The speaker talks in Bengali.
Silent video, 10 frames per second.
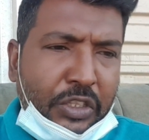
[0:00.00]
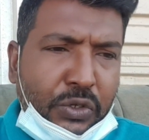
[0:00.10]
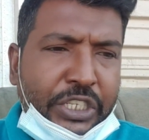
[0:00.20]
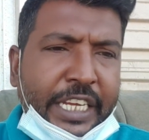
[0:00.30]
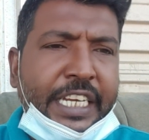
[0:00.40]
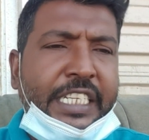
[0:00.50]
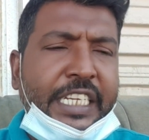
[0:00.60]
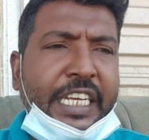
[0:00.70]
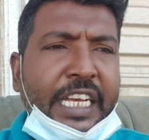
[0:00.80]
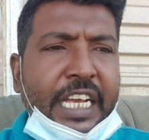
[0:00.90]
তো
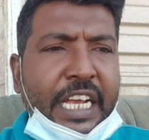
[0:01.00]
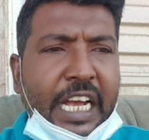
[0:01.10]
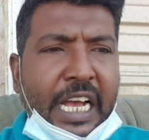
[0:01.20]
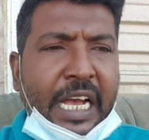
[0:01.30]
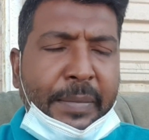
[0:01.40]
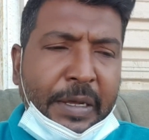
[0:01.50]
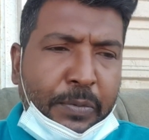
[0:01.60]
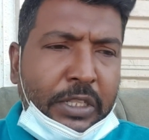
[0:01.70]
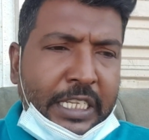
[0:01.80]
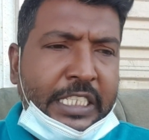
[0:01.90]
সেক্ষেত্রে আমি
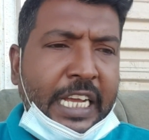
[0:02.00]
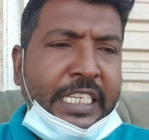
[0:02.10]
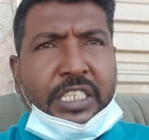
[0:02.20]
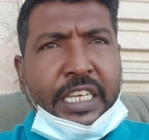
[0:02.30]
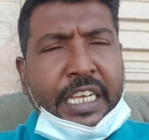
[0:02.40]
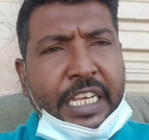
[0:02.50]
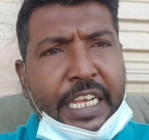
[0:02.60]
বলতে চাই যে